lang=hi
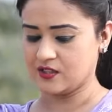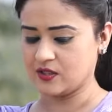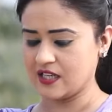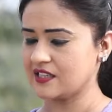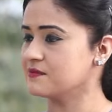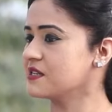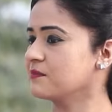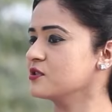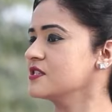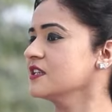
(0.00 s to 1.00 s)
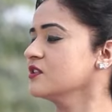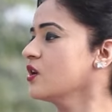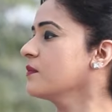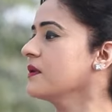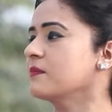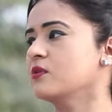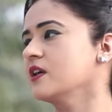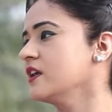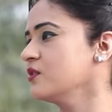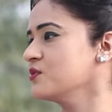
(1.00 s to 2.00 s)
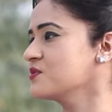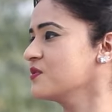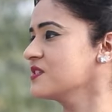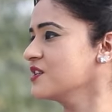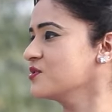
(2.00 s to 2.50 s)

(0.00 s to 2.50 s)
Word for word: क्योंकि हकीम साहब तो सीधे तौर पे आपको घरेलू नुस्खों से ही